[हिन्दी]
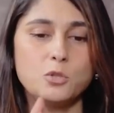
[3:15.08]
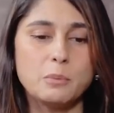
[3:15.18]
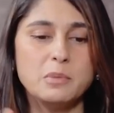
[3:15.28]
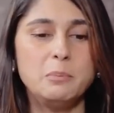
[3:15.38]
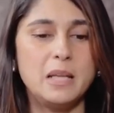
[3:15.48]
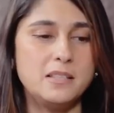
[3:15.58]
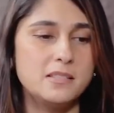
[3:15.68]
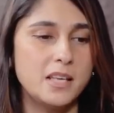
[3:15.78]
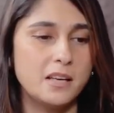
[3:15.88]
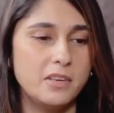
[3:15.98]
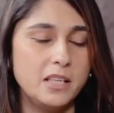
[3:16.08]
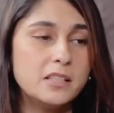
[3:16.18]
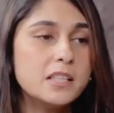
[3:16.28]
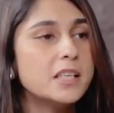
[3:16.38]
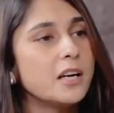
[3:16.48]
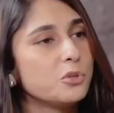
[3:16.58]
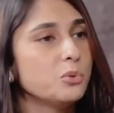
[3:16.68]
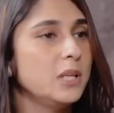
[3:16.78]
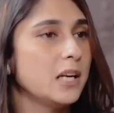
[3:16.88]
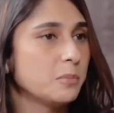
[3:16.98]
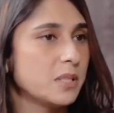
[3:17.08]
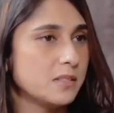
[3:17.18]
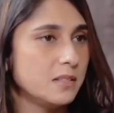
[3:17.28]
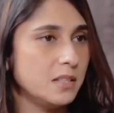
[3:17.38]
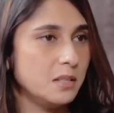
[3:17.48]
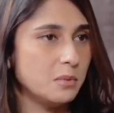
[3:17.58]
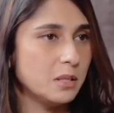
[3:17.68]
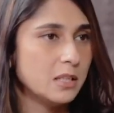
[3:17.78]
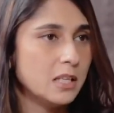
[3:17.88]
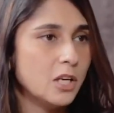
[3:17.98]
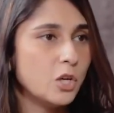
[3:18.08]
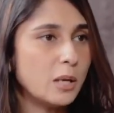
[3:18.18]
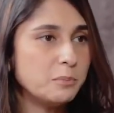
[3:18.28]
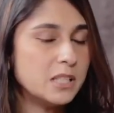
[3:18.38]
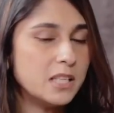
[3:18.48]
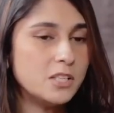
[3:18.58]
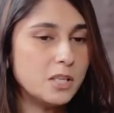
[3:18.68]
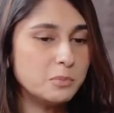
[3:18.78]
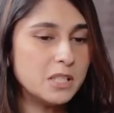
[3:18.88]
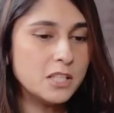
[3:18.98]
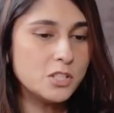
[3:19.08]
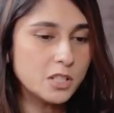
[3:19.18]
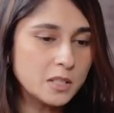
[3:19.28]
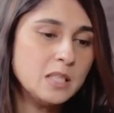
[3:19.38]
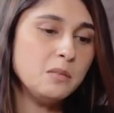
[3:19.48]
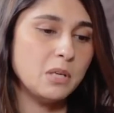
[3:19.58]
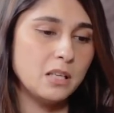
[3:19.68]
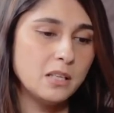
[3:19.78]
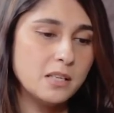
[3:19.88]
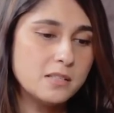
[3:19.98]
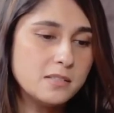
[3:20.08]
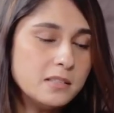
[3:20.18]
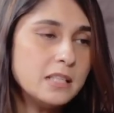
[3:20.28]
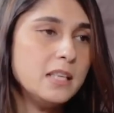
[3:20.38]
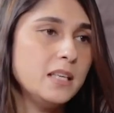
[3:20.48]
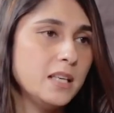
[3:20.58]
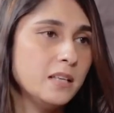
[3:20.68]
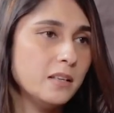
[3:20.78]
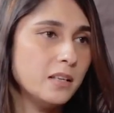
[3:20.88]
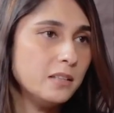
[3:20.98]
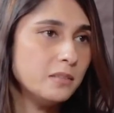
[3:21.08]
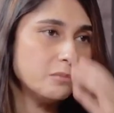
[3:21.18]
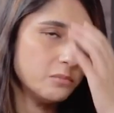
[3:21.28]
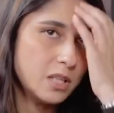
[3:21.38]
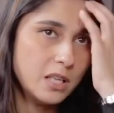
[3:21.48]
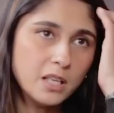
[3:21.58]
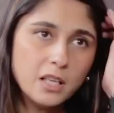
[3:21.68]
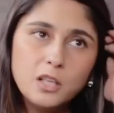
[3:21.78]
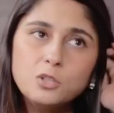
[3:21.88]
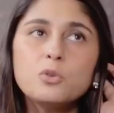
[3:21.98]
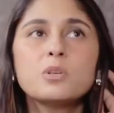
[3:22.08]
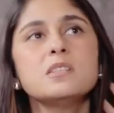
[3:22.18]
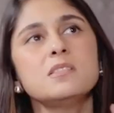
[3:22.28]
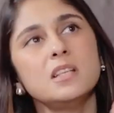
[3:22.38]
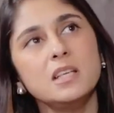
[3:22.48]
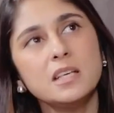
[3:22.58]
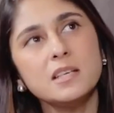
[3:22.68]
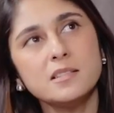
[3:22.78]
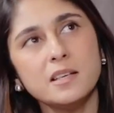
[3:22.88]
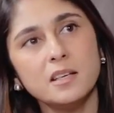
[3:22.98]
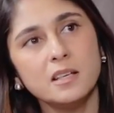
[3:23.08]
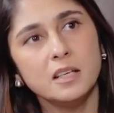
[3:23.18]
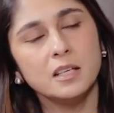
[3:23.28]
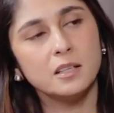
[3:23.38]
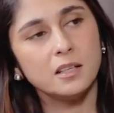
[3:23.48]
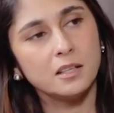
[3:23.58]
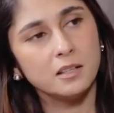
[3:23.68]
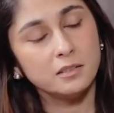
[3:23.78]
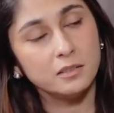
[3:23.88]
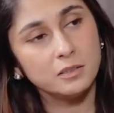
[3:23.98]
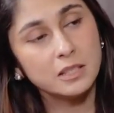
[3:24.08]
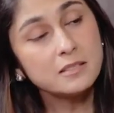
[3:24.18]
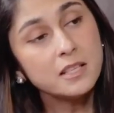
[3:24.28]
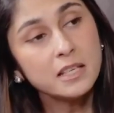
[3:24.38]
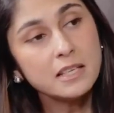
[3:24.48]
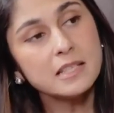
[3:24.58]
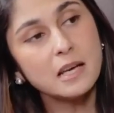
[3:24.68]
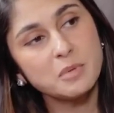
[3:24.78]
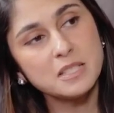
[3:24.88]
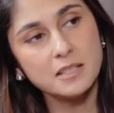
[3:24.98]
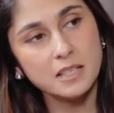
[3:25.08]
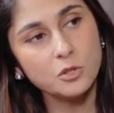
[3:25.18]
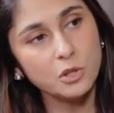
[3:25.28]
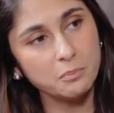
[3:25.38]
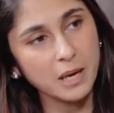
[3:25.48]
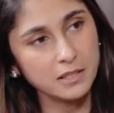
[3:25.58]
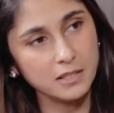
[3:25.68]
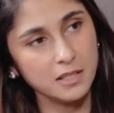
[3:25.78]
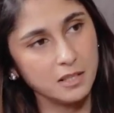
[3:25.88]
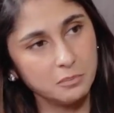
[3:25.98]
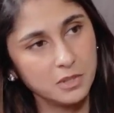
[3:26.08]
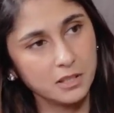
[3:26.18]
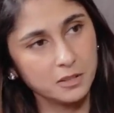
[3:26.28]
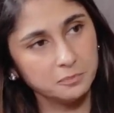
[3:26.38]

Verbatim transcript: इनको आपने प्लेस किया हुआ है इनका क्या रोल है आपकी ज़िंदगी में और अब तक की अब तक की जर्नी में ज़िंदगी के इनको किस तरीके से आ, किस तरीके से आपकी ज़िंदगी को इम्पैक्ट किए अब तक